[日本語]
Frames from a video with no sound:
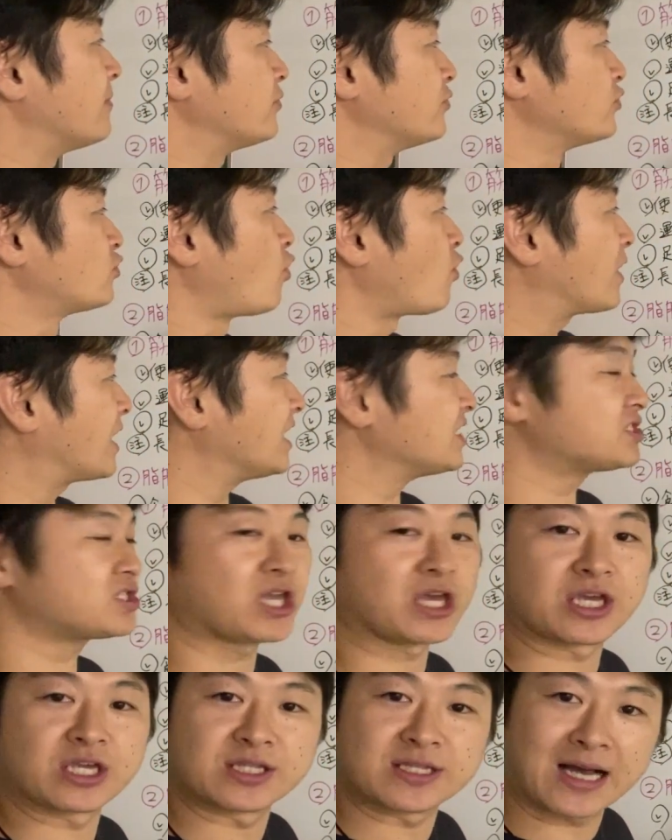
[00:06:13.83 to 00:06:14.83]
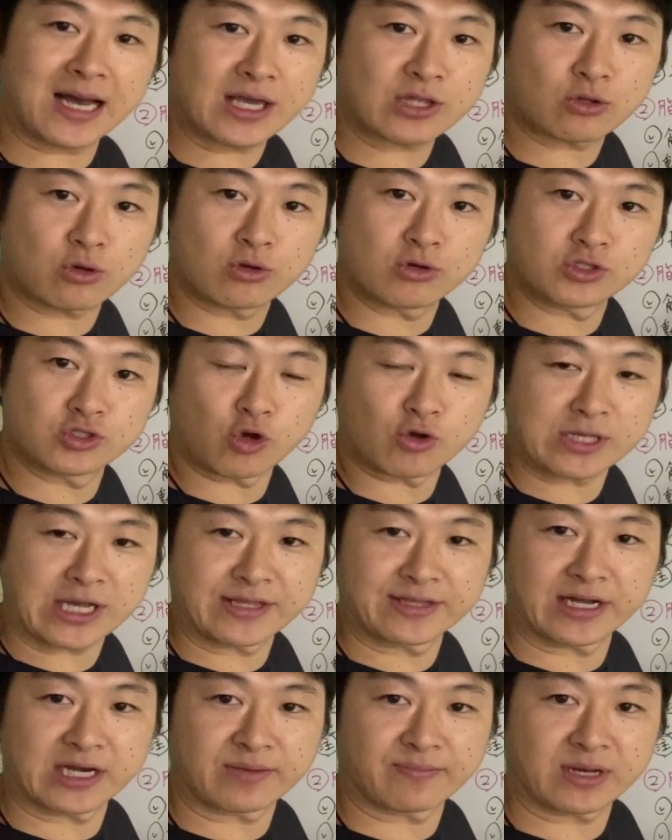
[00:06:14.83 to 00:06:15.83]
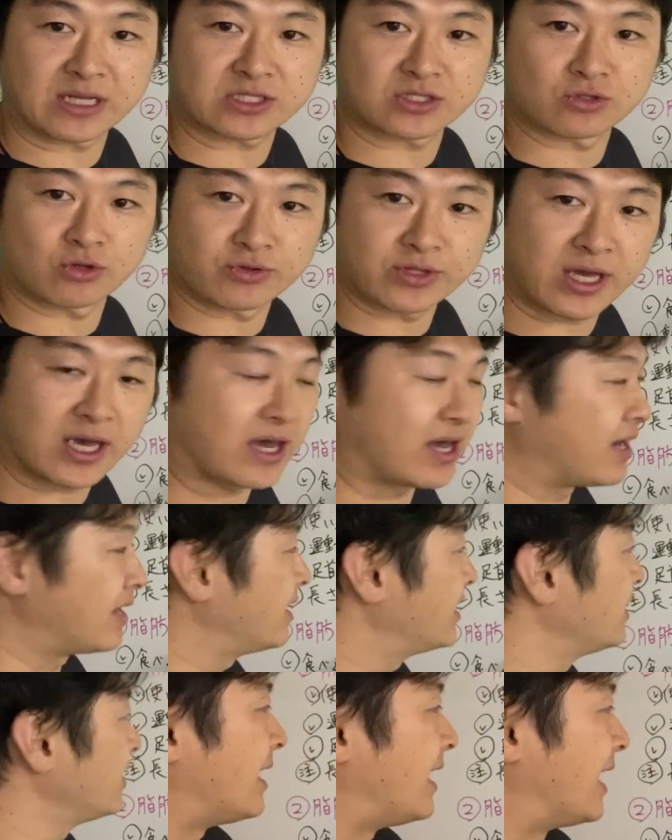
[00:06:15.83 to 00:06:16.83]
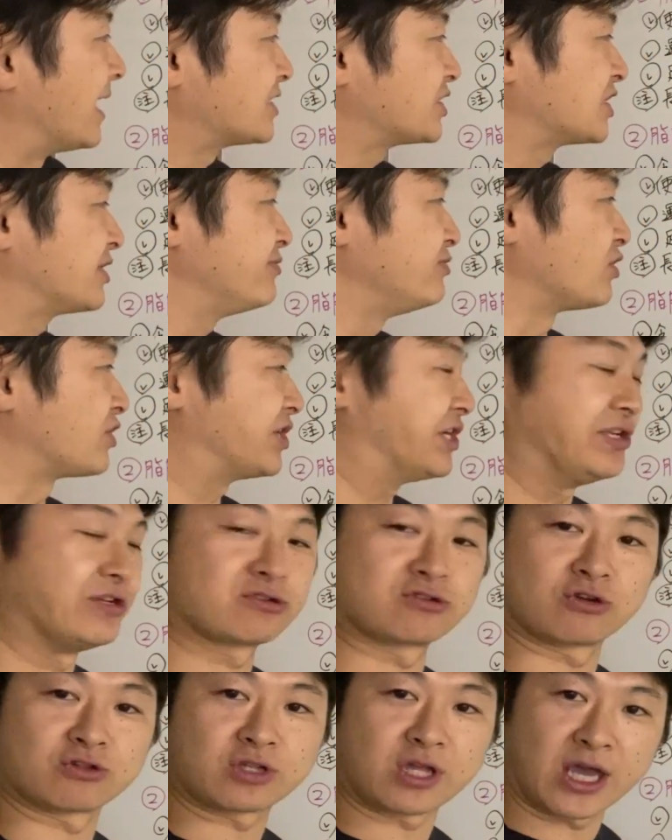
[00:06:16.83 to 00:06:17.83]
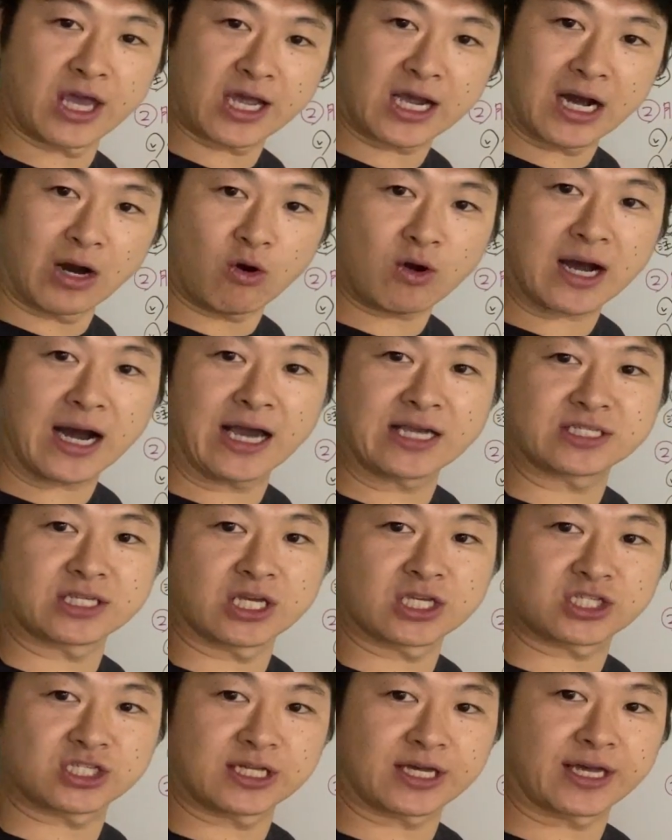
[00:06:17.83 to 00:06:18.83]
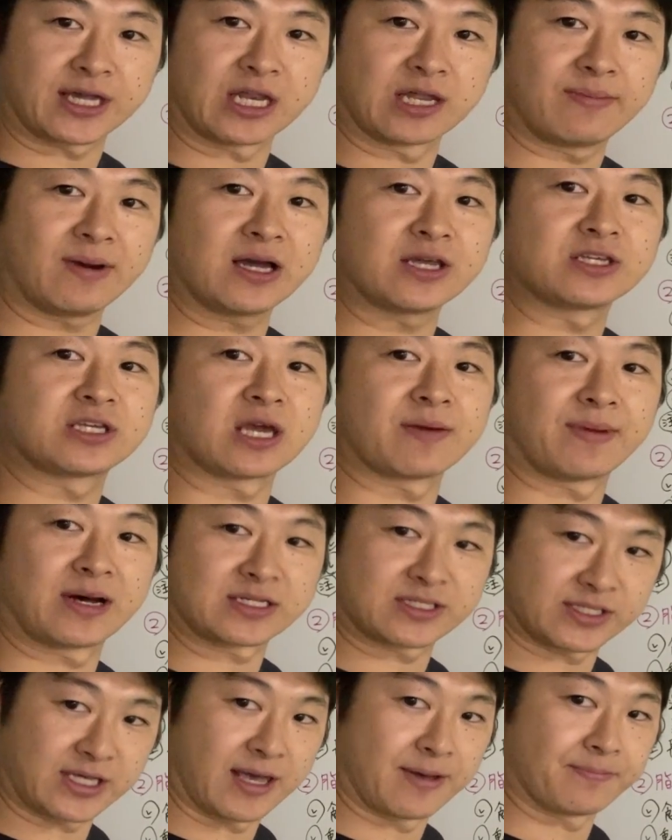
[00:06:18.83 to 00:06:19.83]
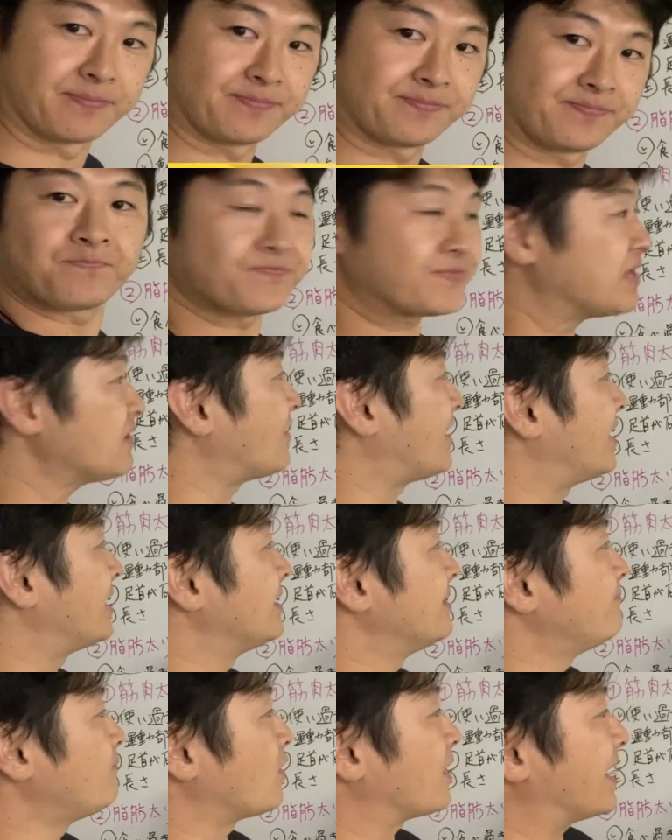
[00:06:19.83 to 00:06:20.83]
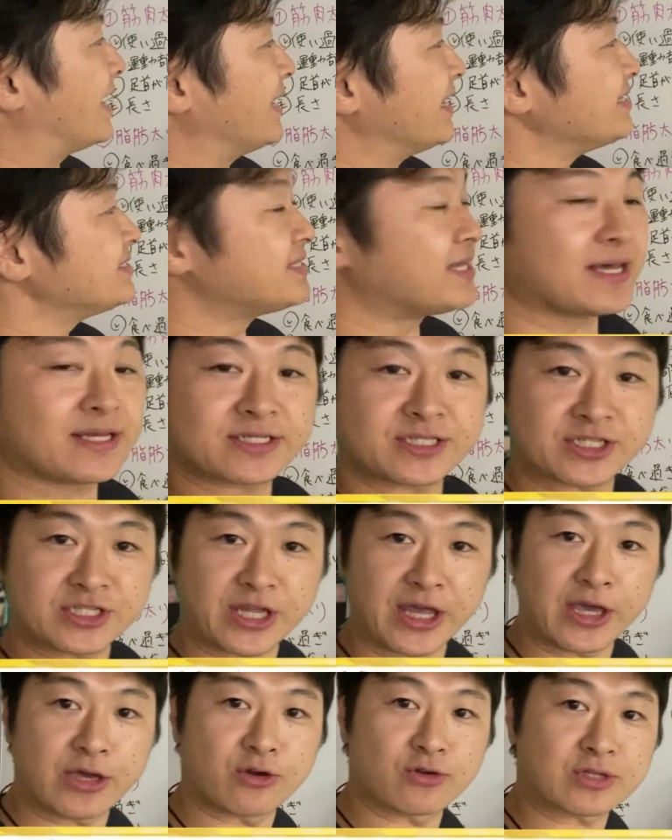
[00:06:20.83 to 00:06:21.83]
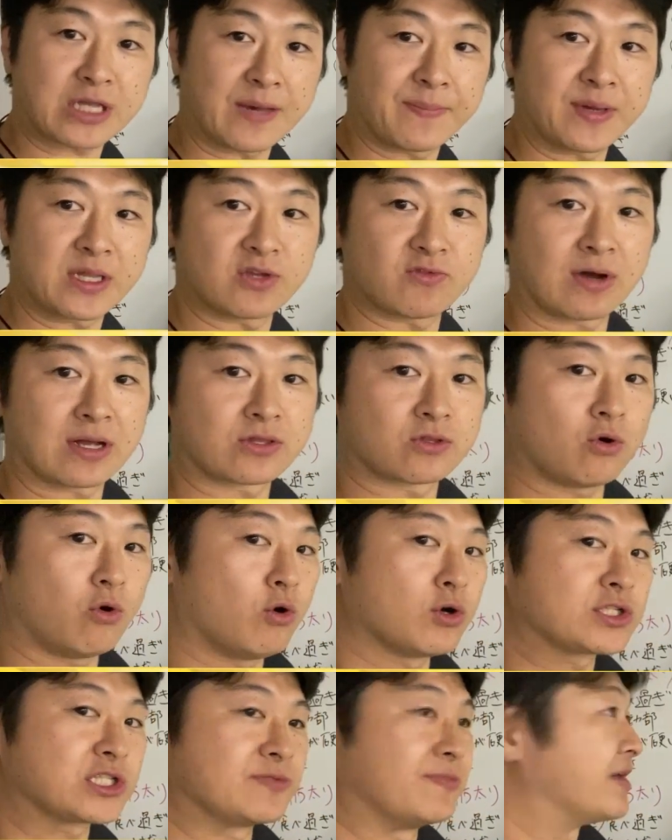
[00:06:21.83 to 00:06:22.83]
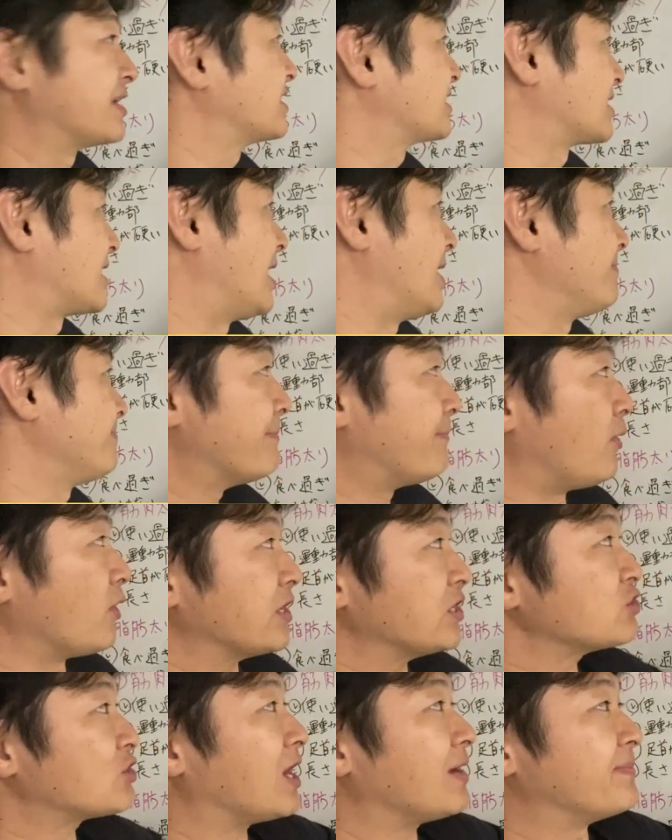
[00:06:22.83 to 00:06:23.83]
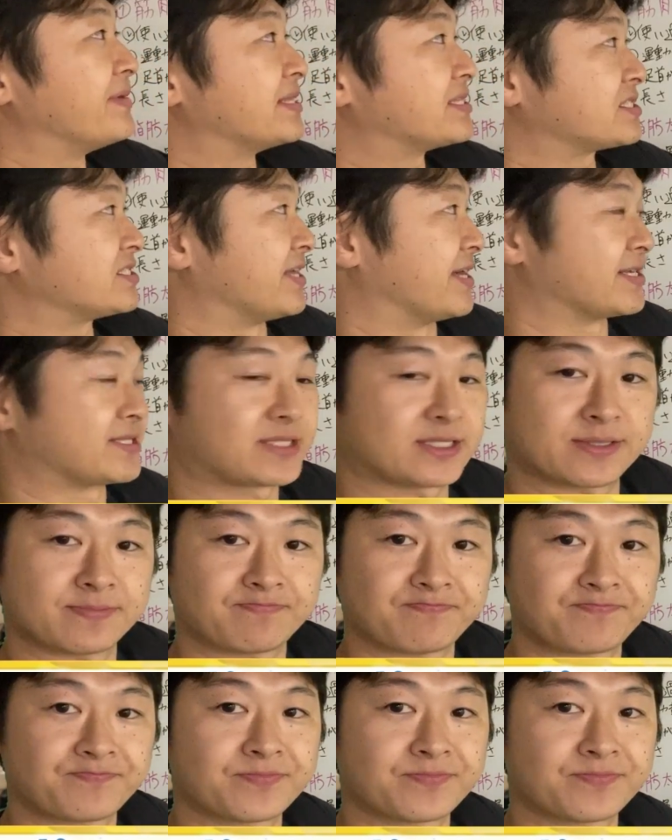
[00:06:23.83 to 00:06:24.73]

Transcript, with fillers: 動かしていないという状態になりますので足首の筋力の低下を改善しなければいけませんではもう改善していくためにはどうすべきかポイントは3つです